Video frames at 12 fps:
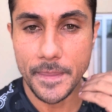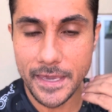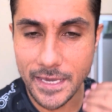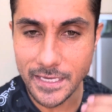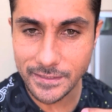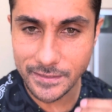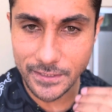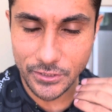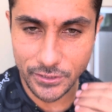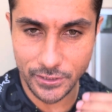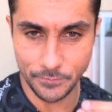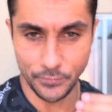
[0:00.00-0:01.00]
esse
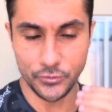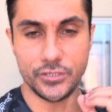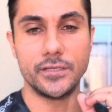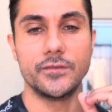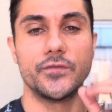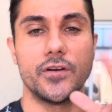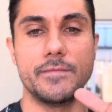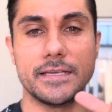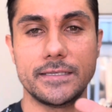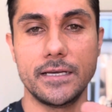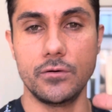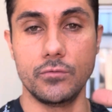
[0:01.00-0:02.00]
tipo de
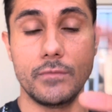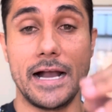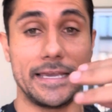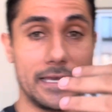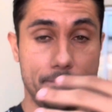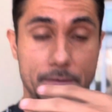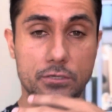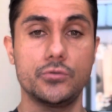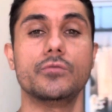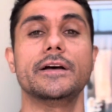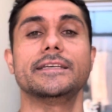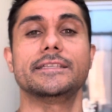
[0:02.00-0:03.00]
informação, aquela
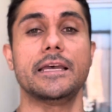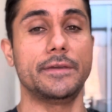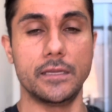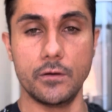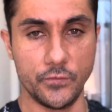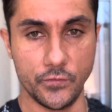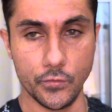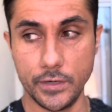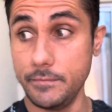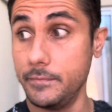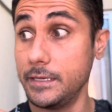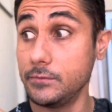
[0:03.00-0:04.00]
pessoa recebe que não foi,
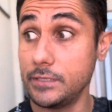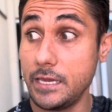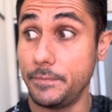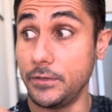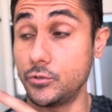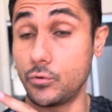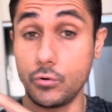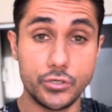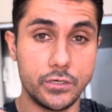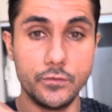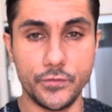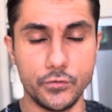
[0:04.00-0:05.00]
mesmo de repente o coach
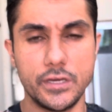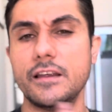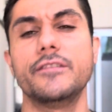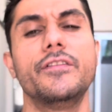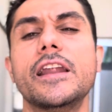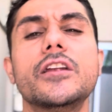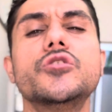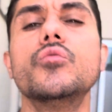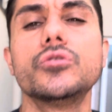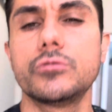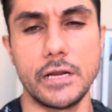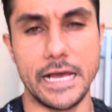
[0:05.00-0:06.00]
não viu, que era de um
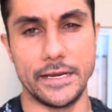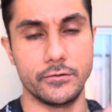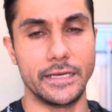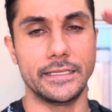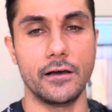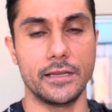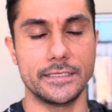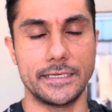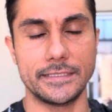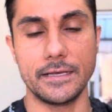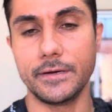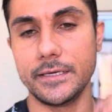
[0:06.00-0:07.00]
outro horário. Ele dá aula às 6
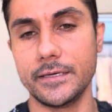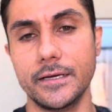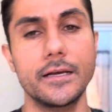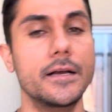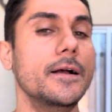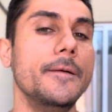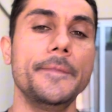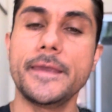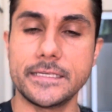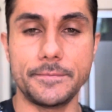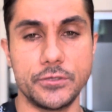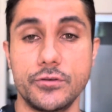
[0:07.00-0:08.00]
da manhã e
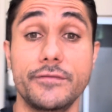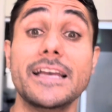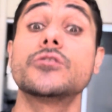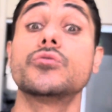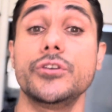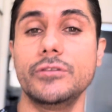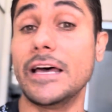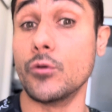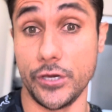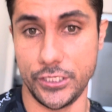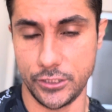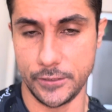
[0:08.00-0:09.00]
essa pessoa vem às 8 da
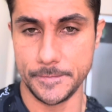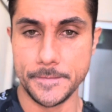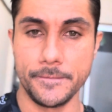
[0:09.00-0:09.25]
noite.